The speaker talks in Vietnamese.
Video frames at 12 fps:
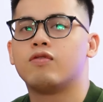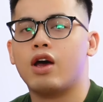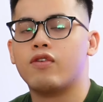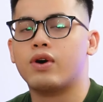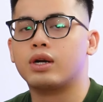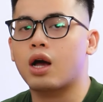
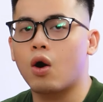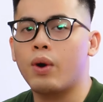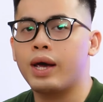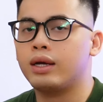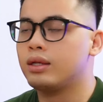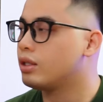về phần
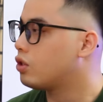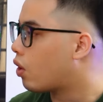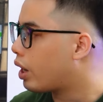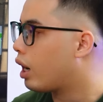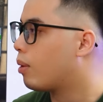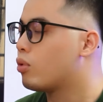cấu hình thì
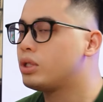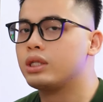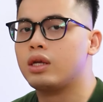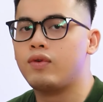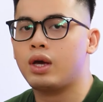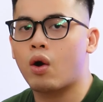do đây là một
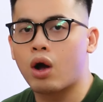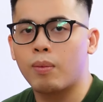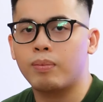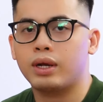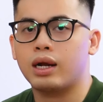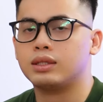chiếc TV cao
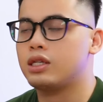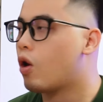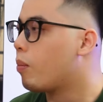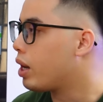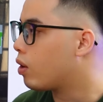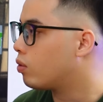cấp nên là
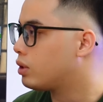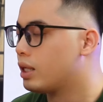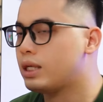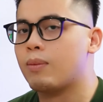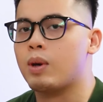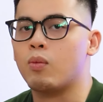Xiaomi cũng
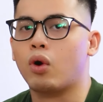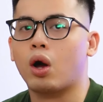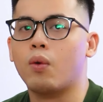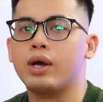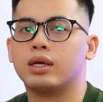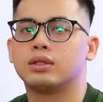sẽ trang bị một
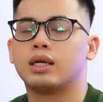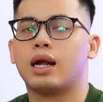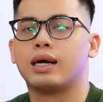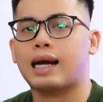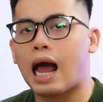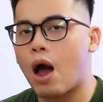cấu hình rất
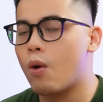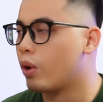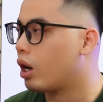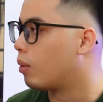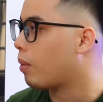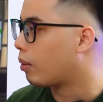là cao
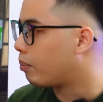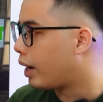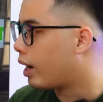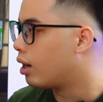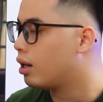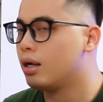cũng như là mạnh
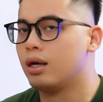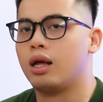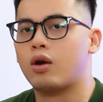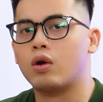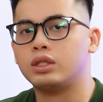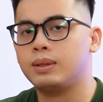mẽ
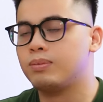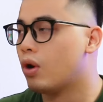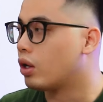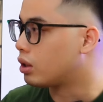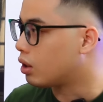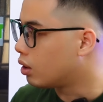đấy, con chip
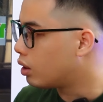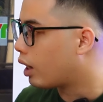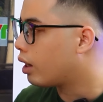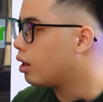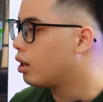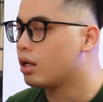nói tứ
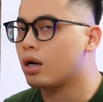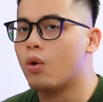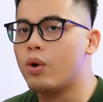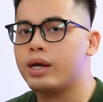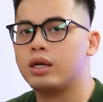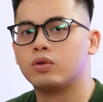này
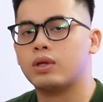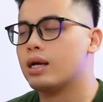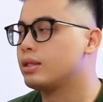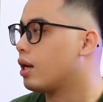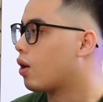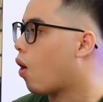cấu hình thì chúng
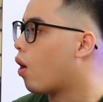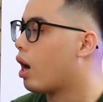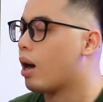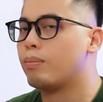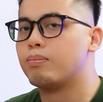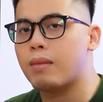ta sẽ có
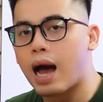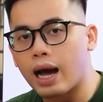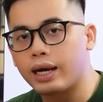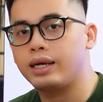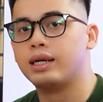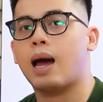là
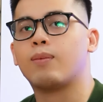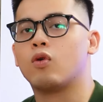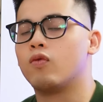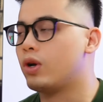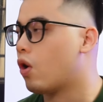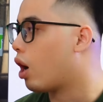3 GB RAM
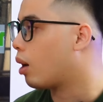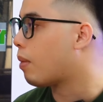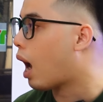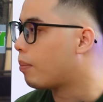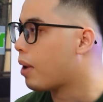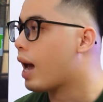cùng với đó là
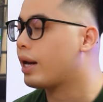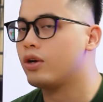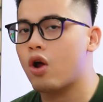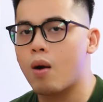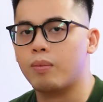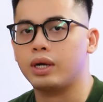32
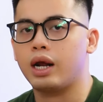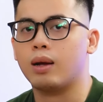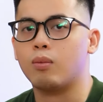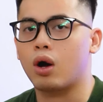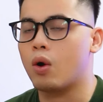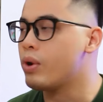GB RAM thì đây
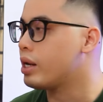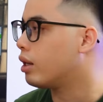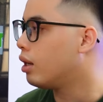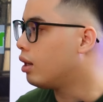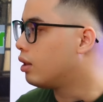là một cấu hình